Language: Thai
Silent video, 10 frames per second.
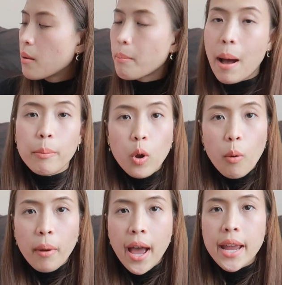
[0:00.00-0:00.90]
ปั๊มล
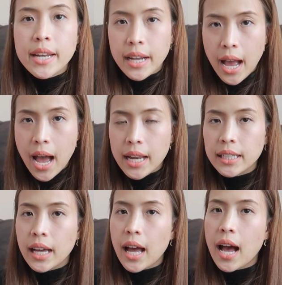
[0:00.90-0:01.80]
มให้1อัน
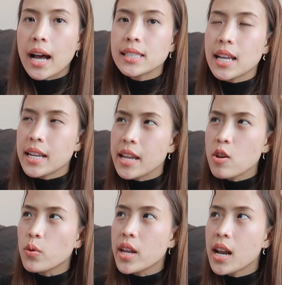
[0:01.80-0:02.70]
นะคะเซตนี้
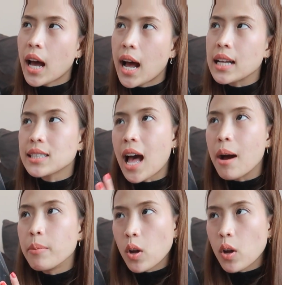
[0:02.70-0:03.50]
อยู่ที่ราคา